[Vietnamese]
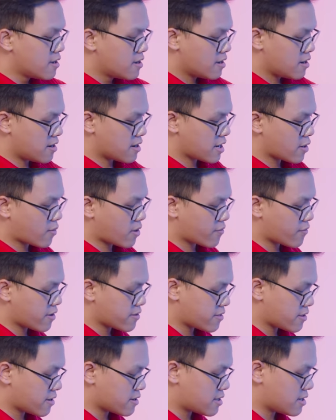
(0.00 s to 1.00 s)
Ờ, cái quạt
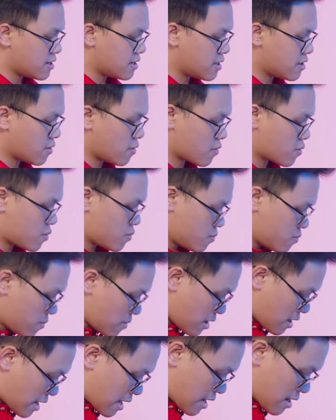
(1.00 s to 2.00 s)
race này thì nó
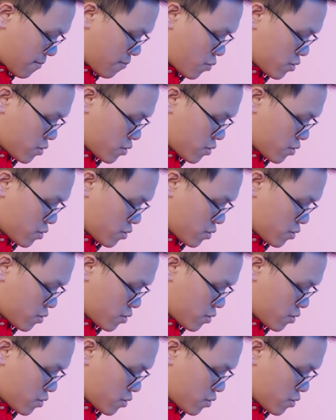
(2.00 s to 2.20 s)
cũng là